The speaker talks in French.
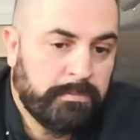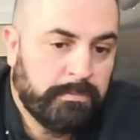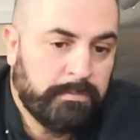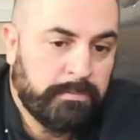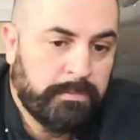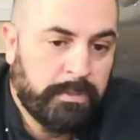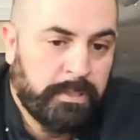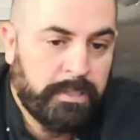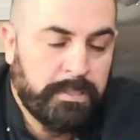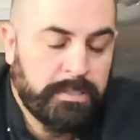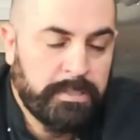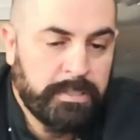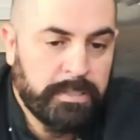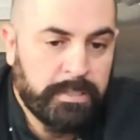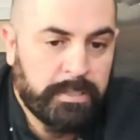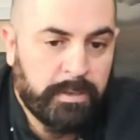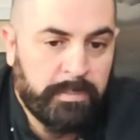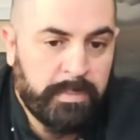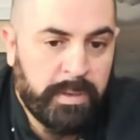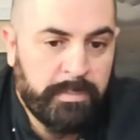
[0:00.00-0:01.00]
voilà,
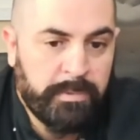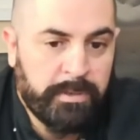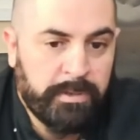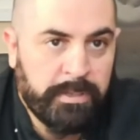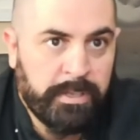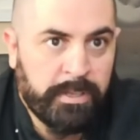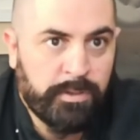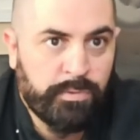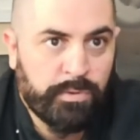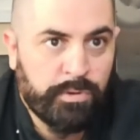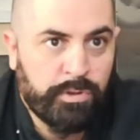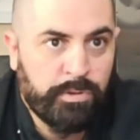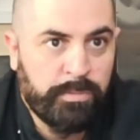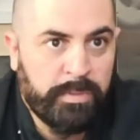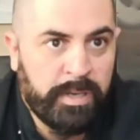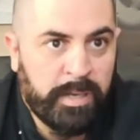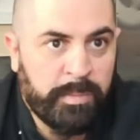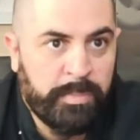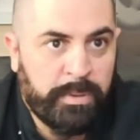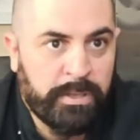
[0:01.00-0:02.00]
c'est quand même, il y a un tour
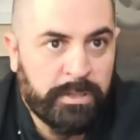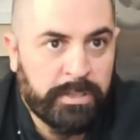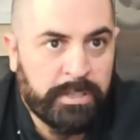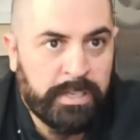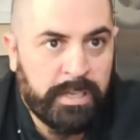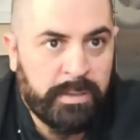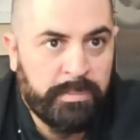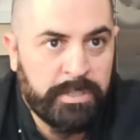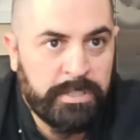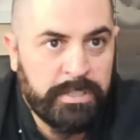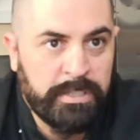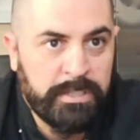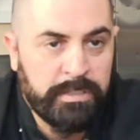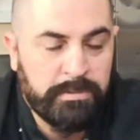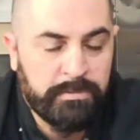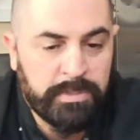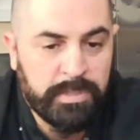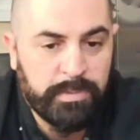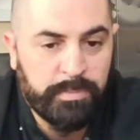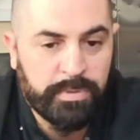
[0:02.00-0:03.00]
à prendre, il y a un métier,
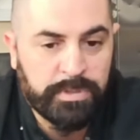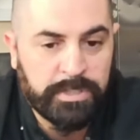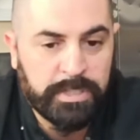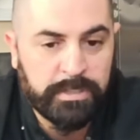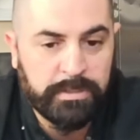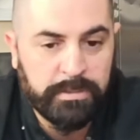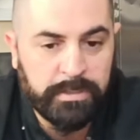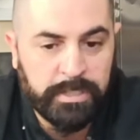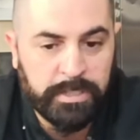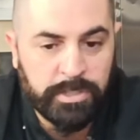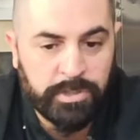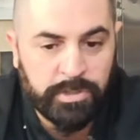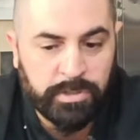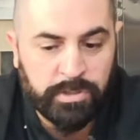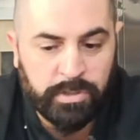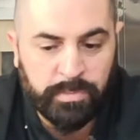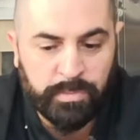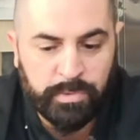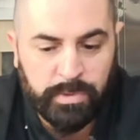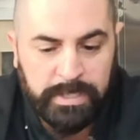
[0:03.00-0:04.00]
donc c'est pour ça qu'il y a des
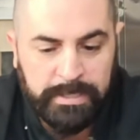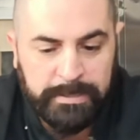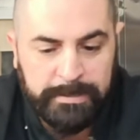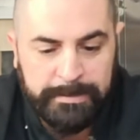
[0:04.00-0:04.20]
gens comme toi.